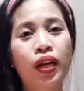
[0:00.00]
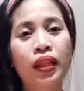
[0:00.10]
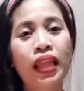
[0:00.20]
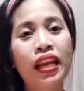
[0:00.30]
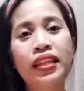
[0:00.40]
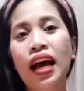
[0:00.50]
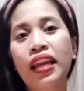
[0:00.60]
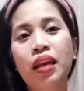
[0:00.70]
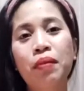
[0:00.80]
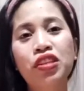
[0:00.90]

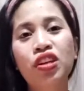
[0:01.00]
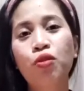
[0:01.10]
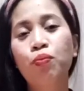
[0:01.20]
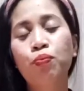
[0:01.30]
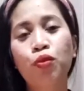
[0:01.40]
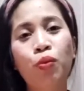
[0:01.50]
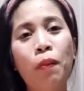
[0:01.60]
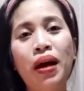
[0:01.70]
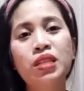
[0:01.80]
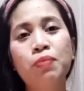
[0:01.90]
nagdali-dali naman siyang
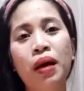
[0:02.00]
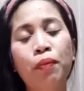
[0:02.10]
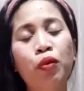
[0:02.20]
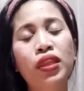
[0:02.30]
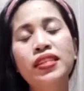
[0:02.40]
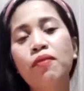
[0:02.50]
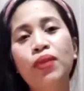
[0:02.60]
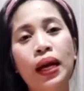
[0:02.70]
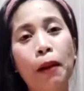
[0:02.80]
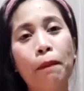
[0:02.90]
lumabas para punta sa
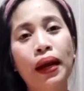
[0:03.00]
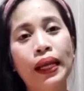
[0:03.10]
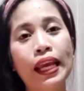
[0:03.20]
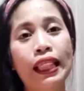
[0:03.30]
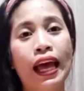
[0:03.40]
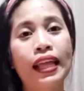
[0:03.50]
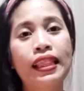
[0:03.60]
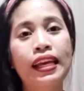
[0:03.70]
par parking lot.